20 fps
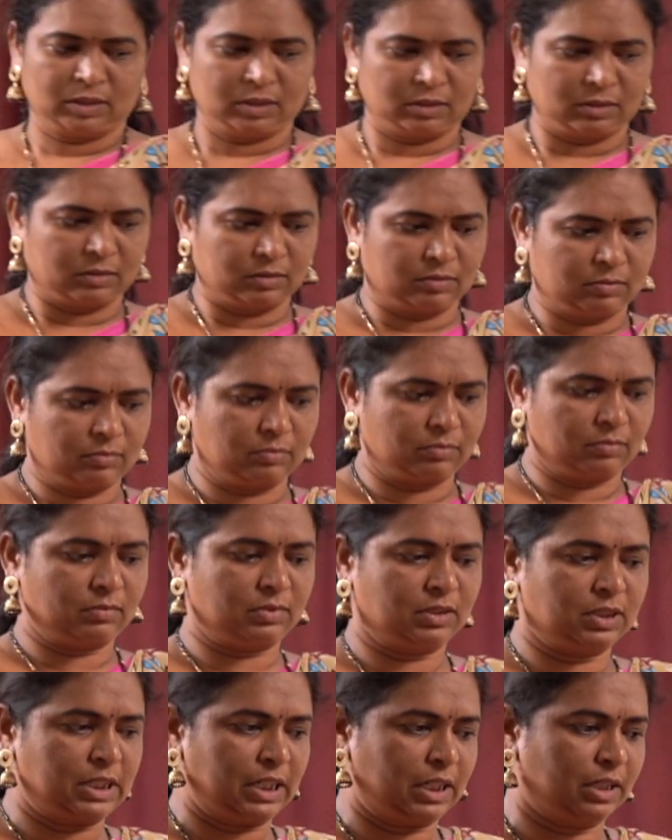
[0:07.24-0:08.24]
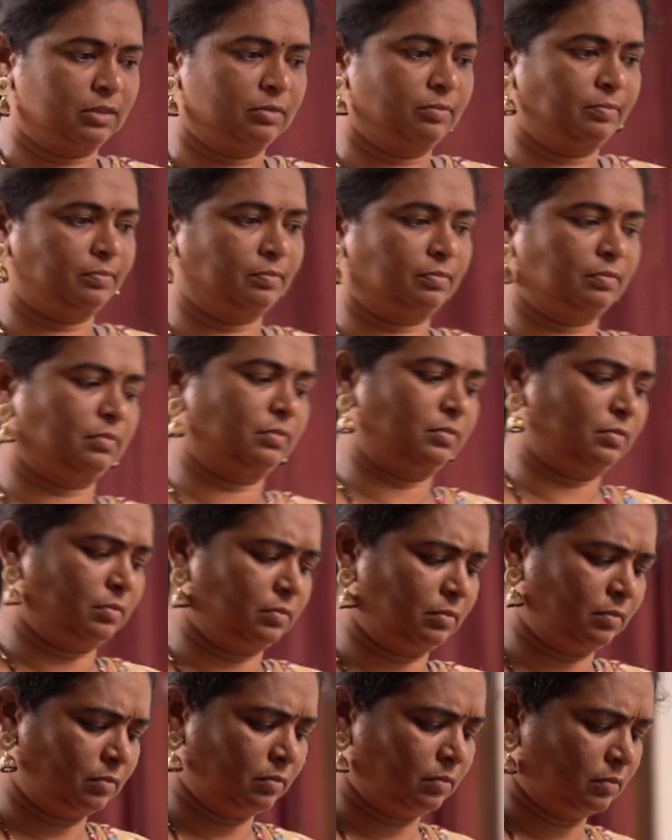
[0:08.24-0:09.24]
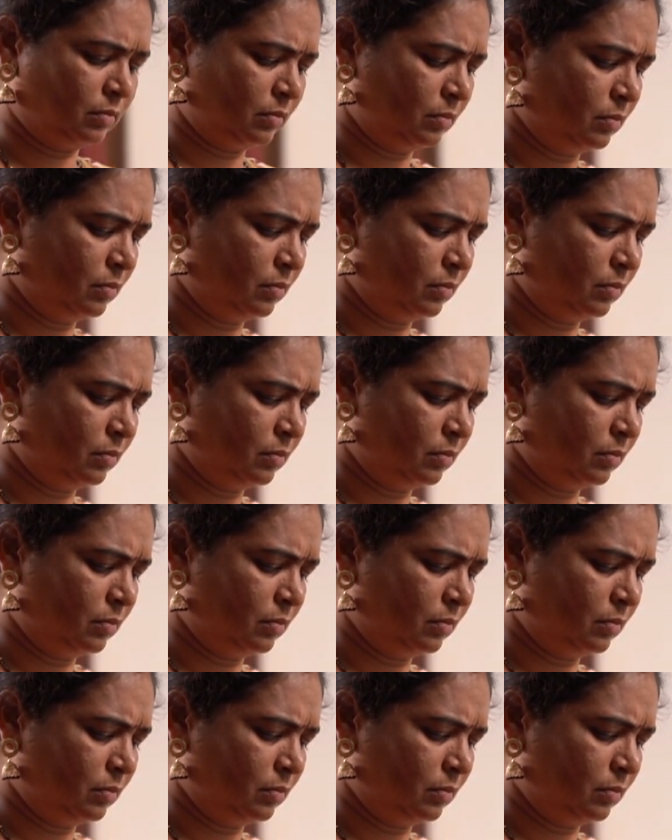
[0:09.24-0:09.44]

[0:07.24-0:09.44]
మన ఆలోచనలో ఎలాంటి మార్పు రావాలి